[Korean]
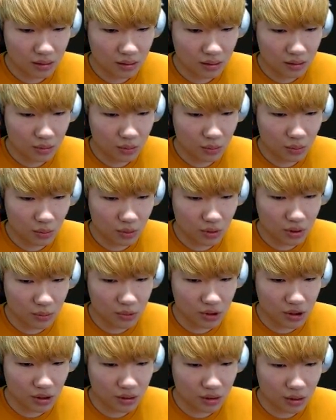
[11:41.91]
손도끼
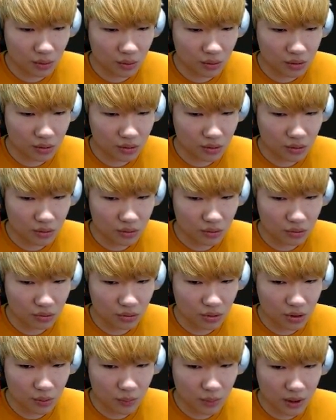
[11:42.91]
데미지 괜찮거든요?
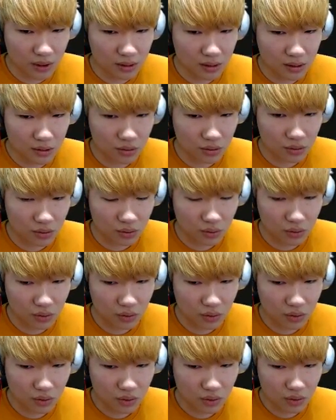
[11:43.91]
6에서 8이라서
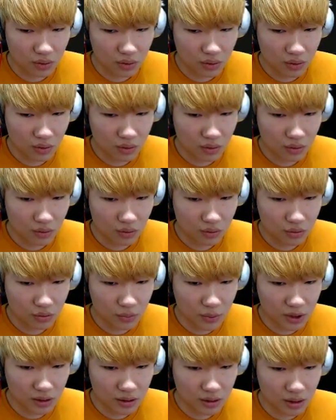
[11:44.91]
두
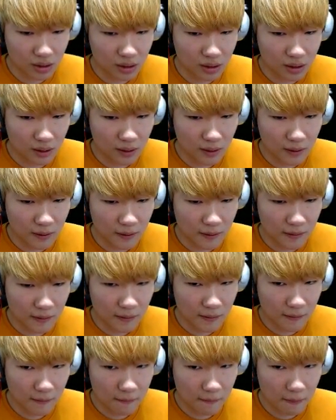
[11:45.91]
배는 센데?
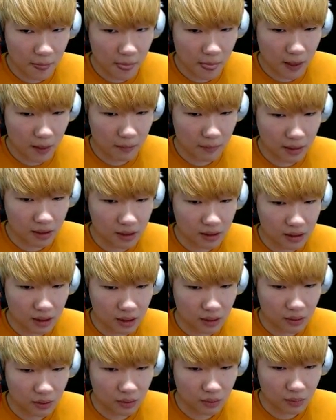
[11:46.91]
만들자
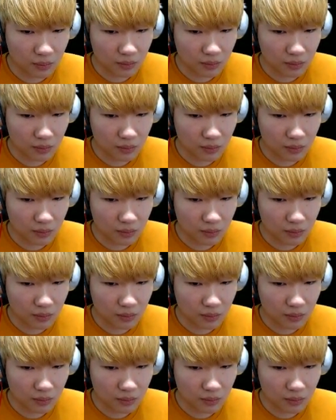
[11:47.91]
이거